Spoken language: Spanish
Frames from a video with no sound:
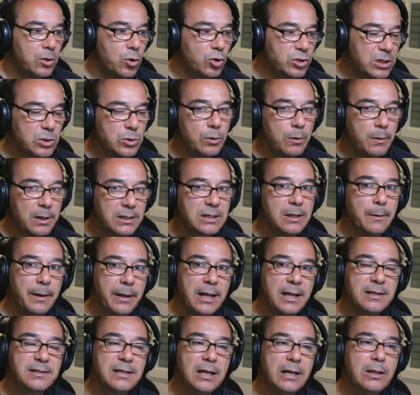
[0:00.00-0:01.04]
cosas nuevas que
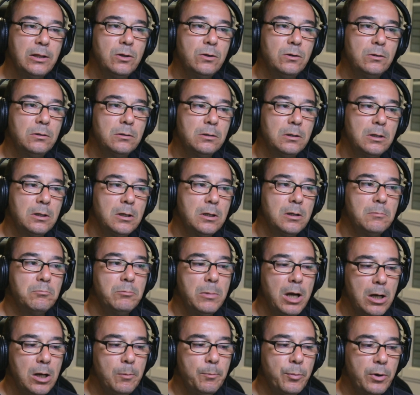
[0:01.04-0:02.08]
vayan saliendo,
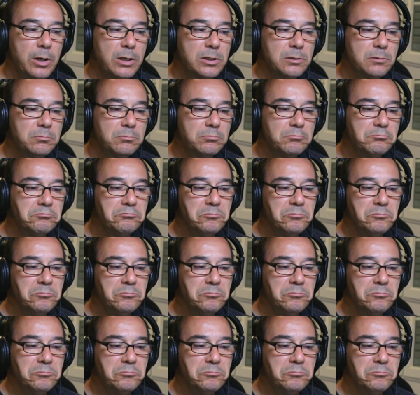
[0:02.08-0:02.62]
bueno, pues